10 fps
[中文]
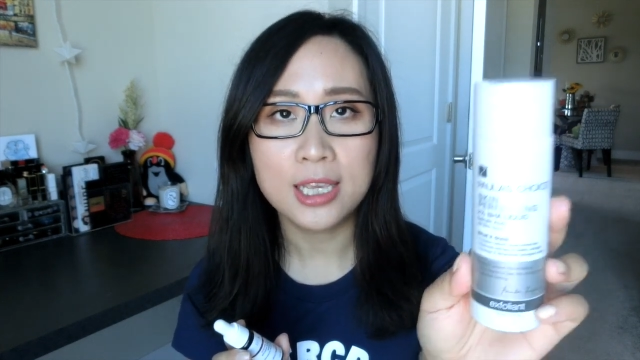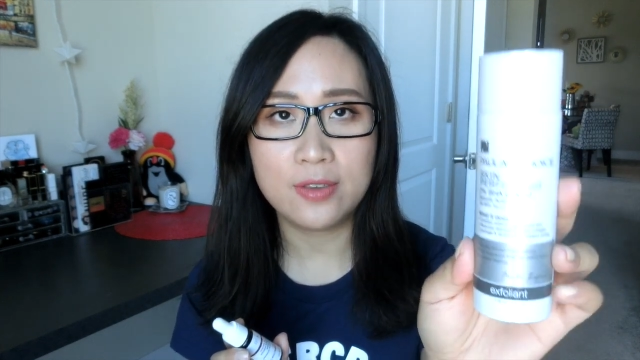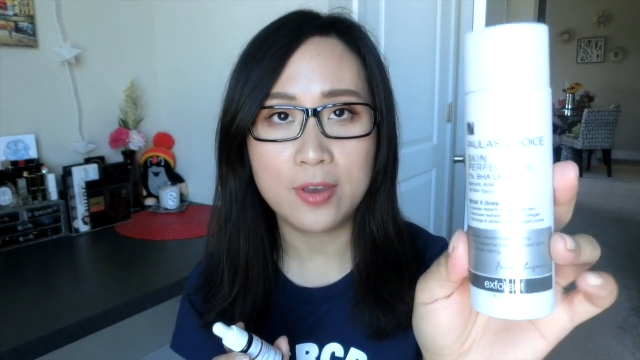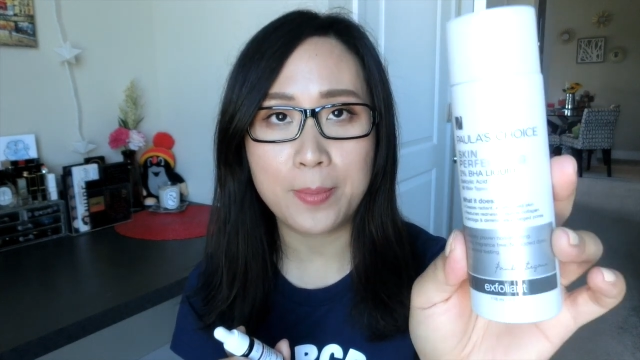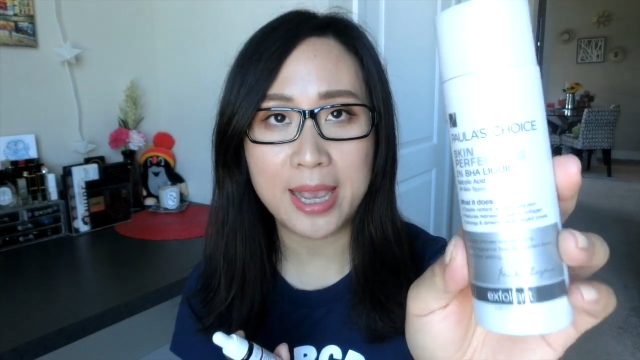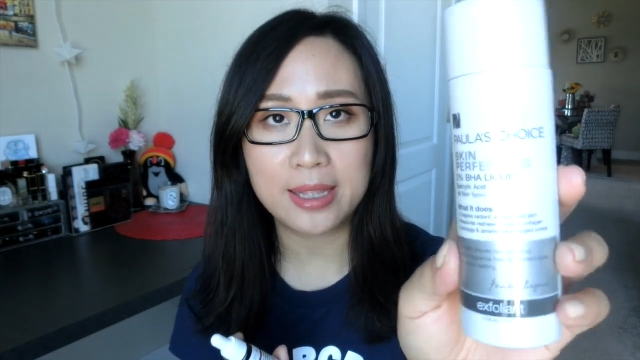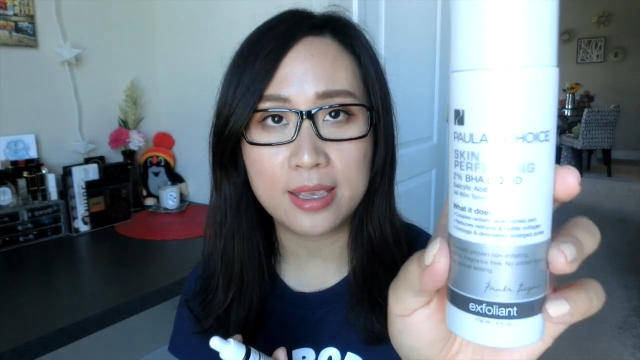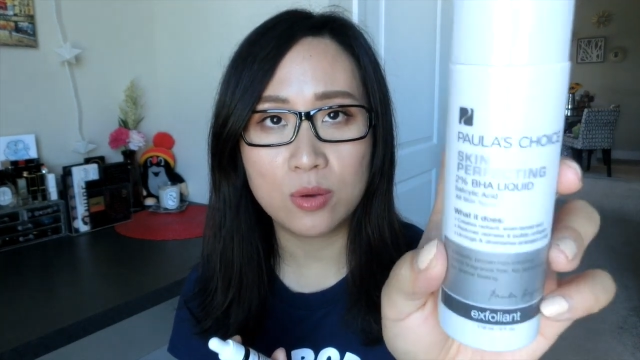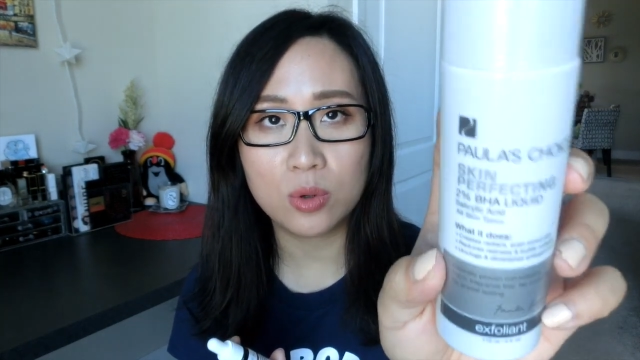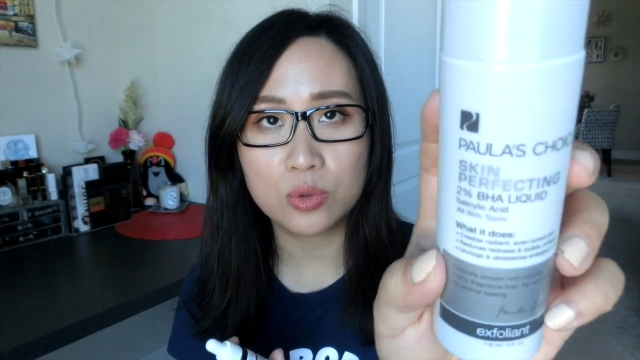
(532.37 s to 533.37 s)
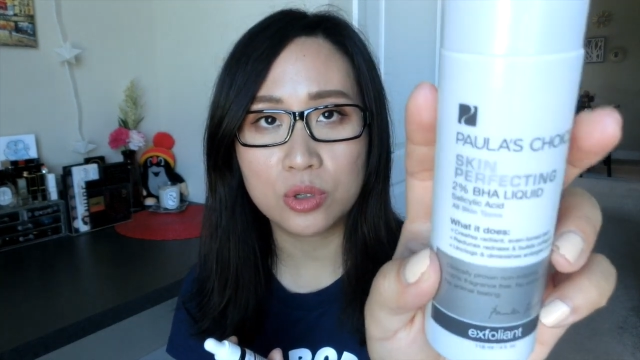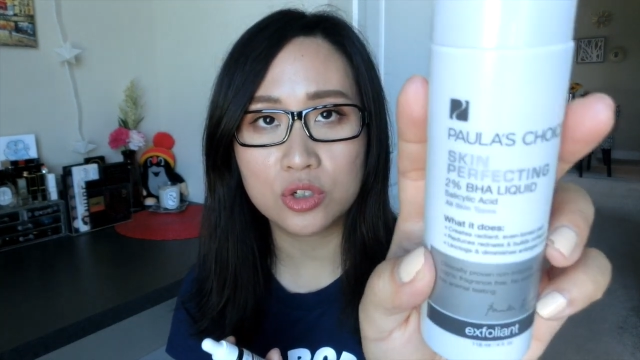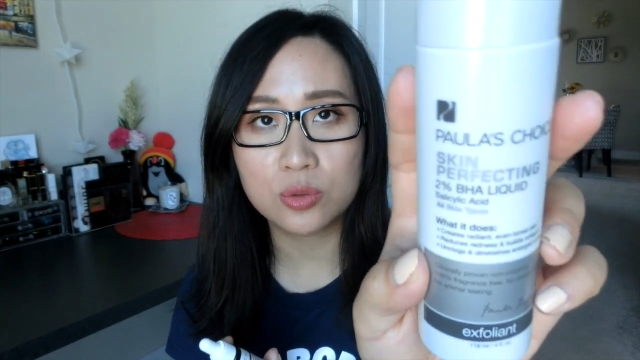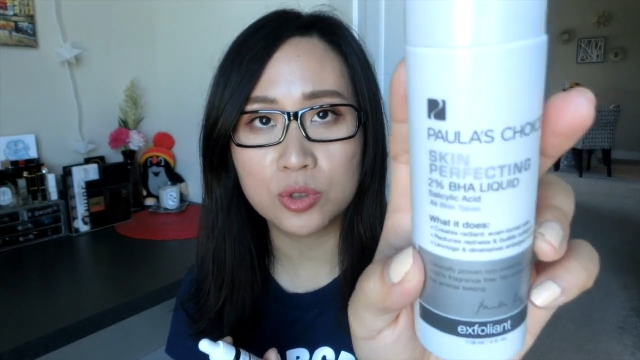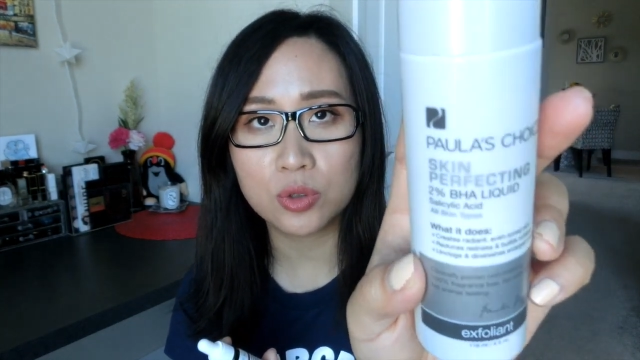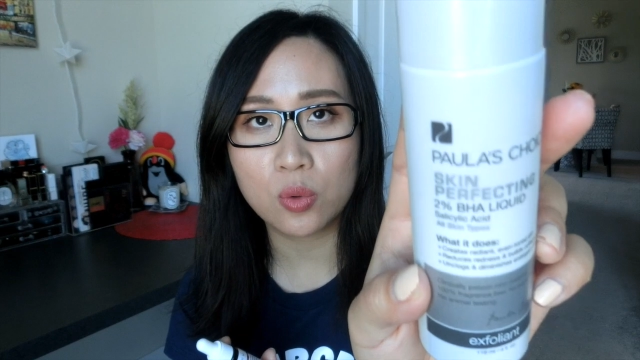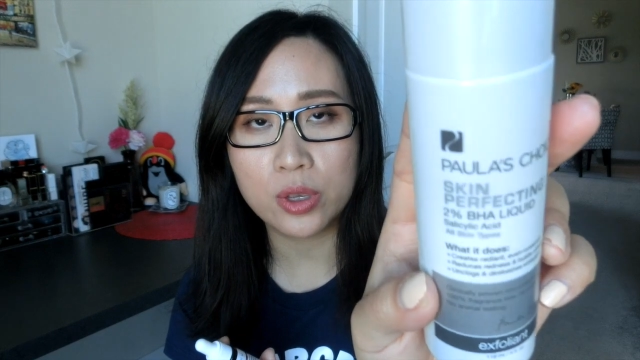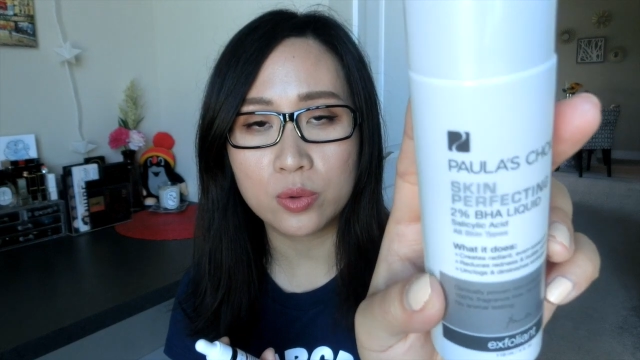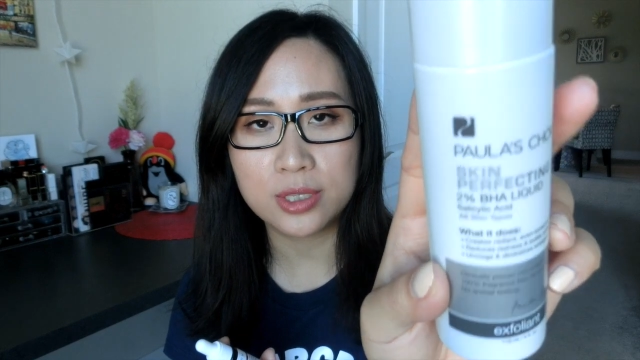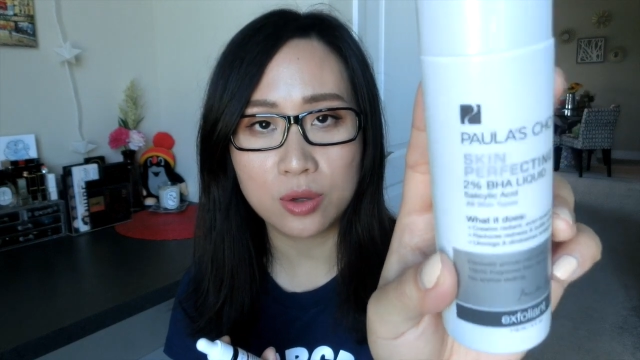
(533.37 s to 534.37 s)
因为白天我觉得是不是
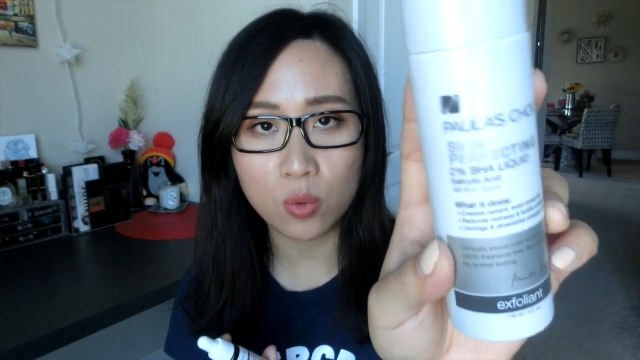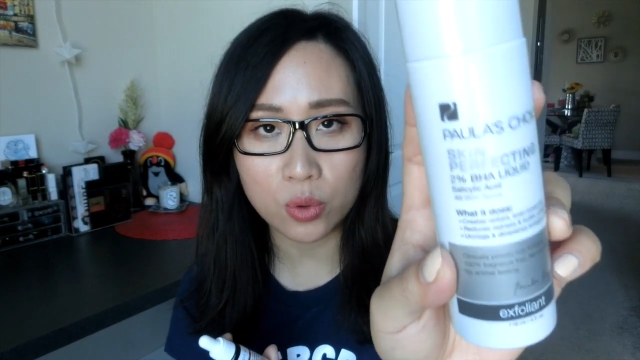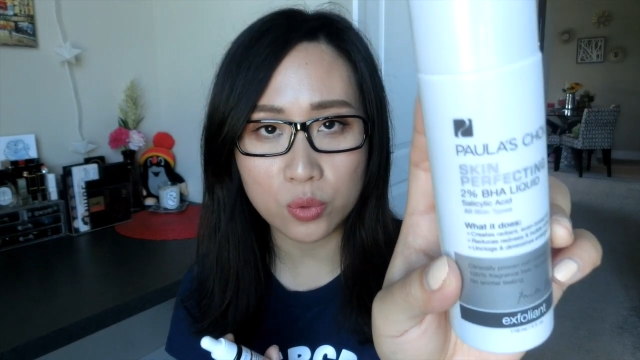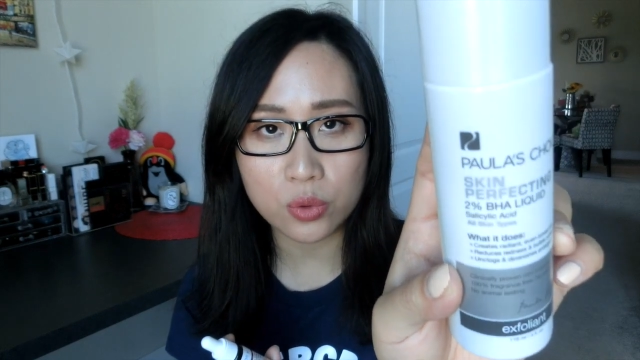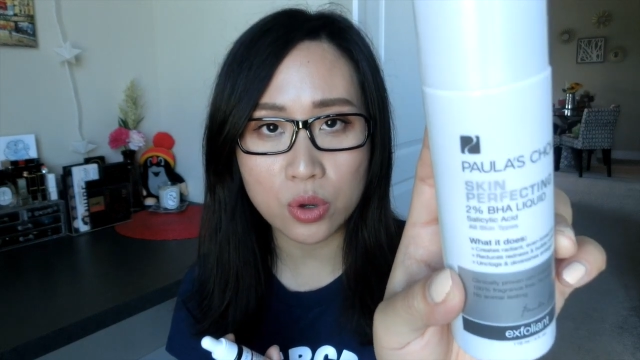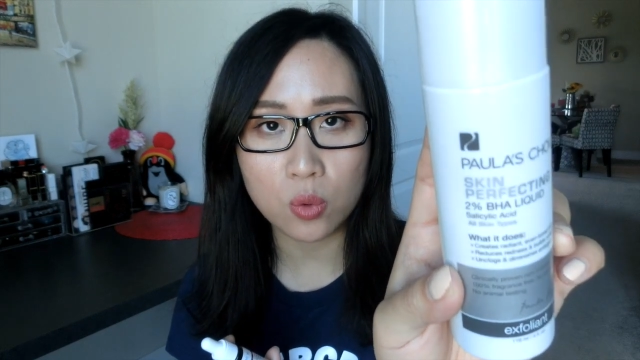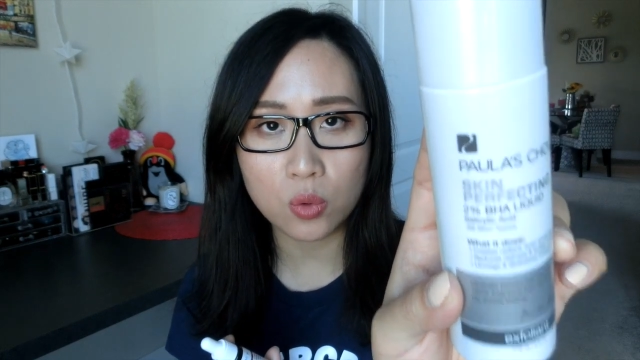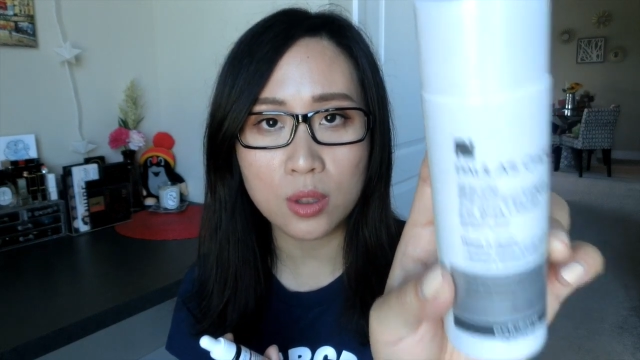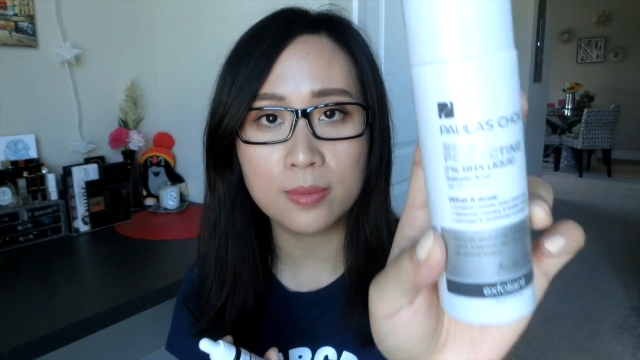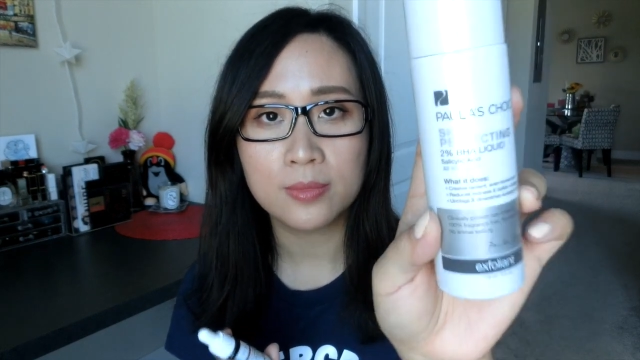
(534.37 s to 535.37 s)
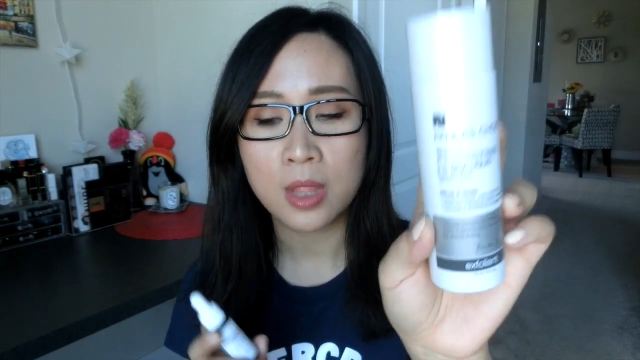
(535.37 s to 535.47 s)
会有一些过于油润。